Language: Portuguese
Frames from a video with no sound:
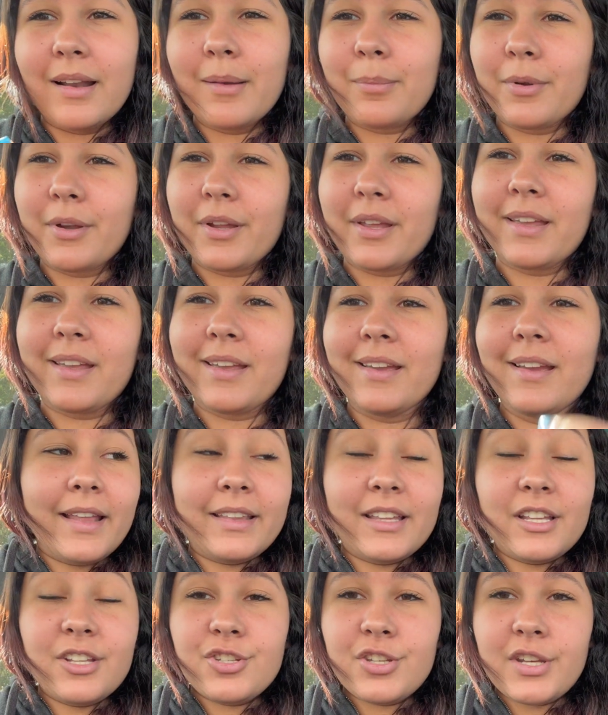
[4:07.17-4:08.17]
né? Porque
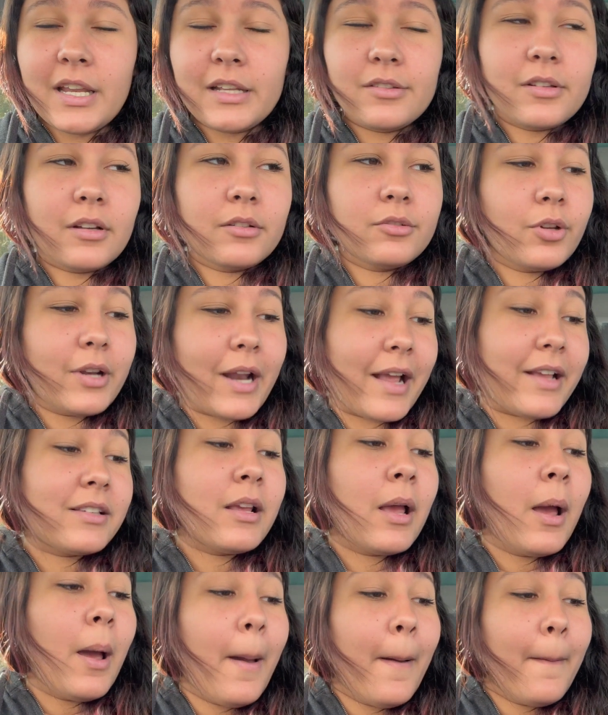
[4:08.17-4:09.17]
tem direitos autorais.